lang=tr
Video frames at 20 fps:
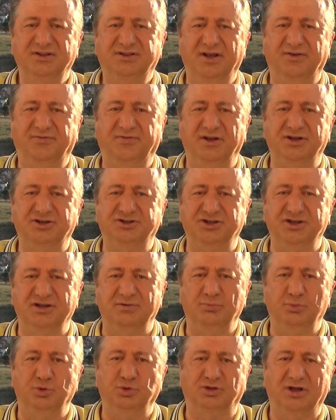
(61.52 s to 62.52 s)
tefeci
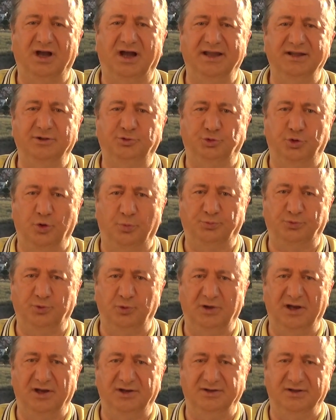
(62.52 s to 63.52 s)
müteahhit
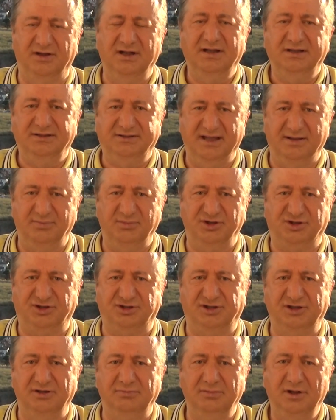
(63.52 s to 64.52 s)
köprüleri
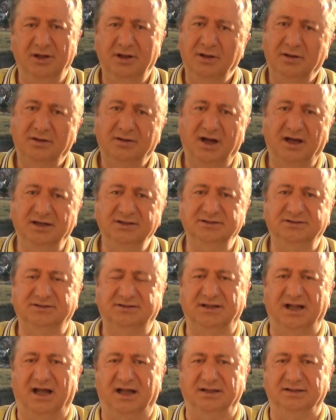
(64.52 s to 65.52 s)
demiştim.
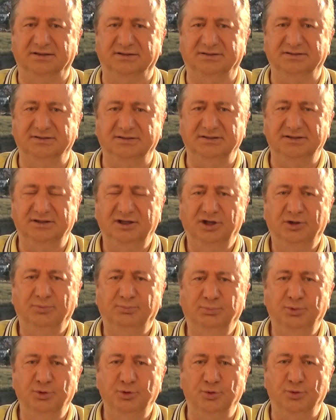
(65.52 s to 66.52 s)
Kanıtlandı
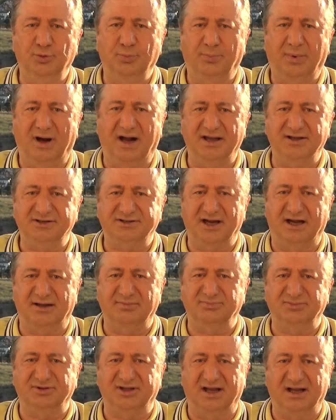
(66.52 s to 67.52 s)
bu
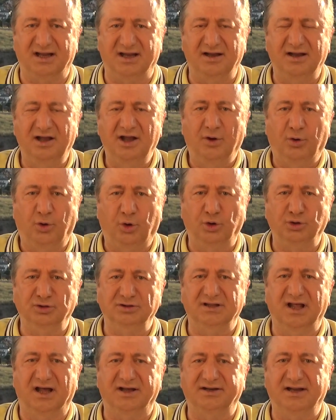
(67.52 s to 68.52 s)
bayramda
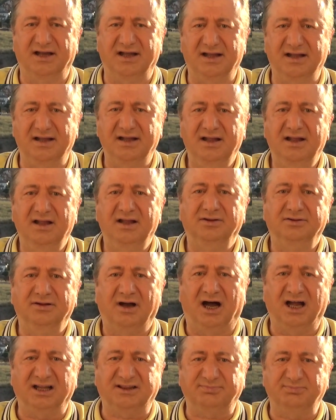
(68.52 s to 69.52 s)
onlara
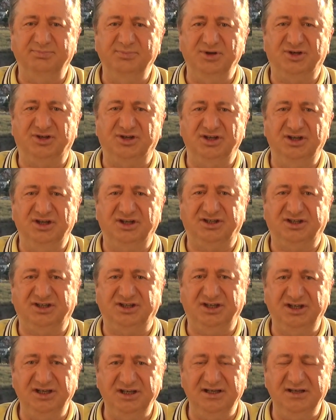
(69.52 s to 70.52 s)

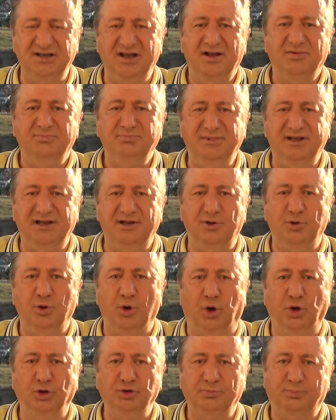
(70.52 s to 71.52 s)
62
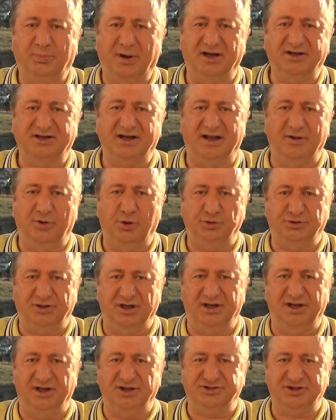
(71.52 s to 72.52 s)
milyon para
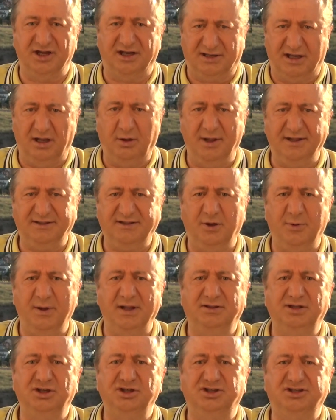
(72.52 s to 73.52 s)
ödenecek. Evet
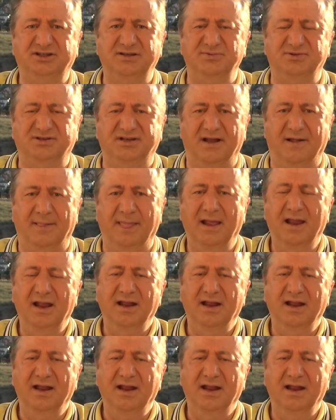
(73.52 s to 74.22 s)
evet hiç kimse